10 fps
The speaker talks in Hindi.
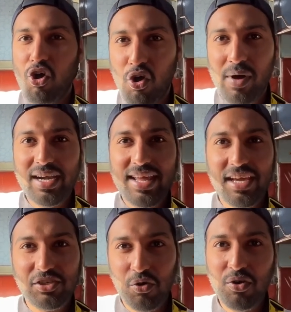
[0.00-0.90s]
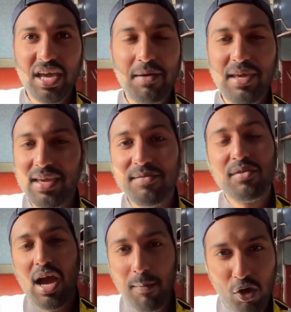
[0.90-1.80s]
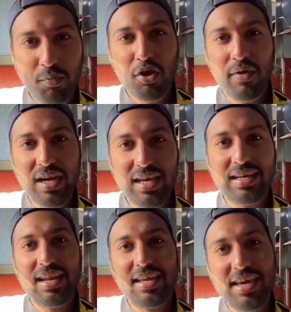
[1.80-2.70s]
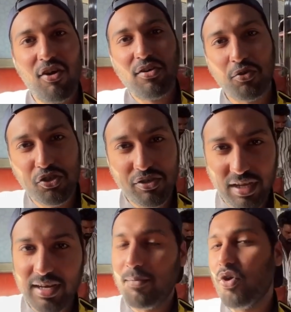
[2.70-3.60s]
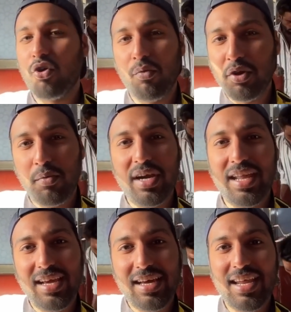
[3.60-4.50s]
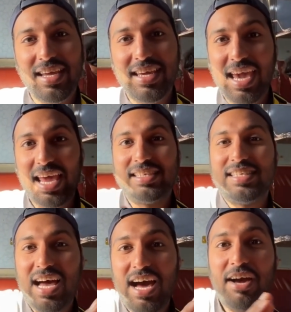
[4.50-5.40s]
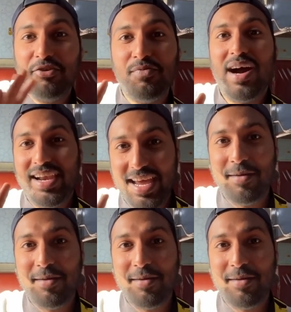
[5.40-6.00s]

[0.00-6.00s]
ओवरटेक्स होंगे भी हम लोग भी ओवरटेक करेंगे और कुछ ट्रेन हम लोगों को भी ओवरटेक करेगी ऐसा अनुमान है